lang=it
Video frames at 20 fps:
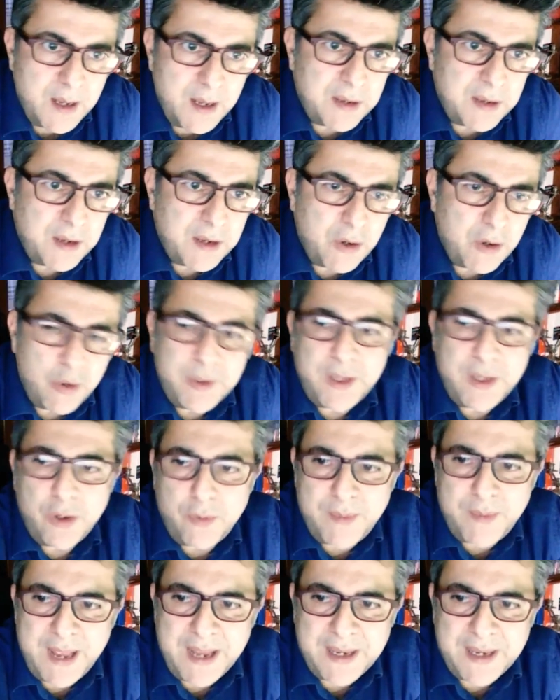La seconda
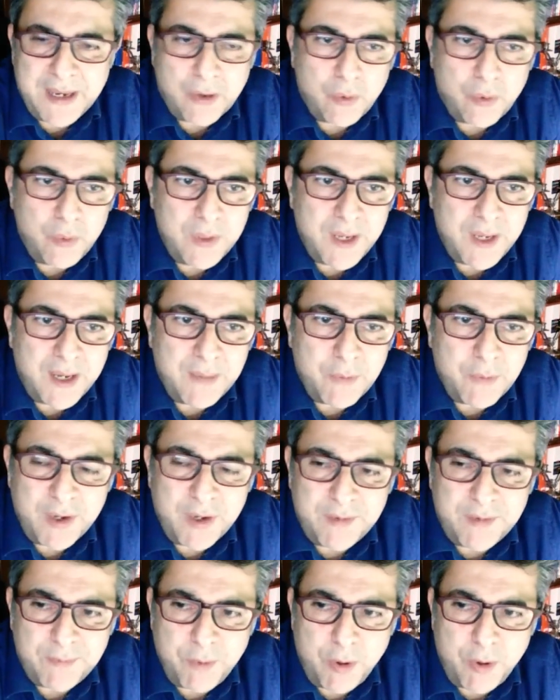domanda a cui daremo
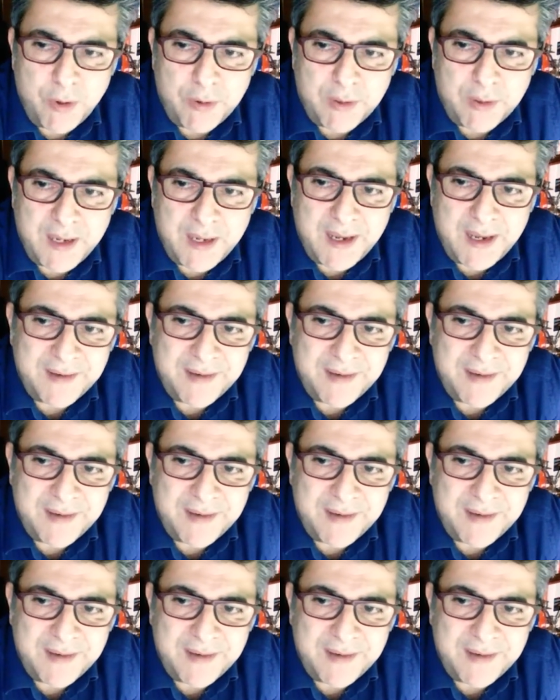risposta è la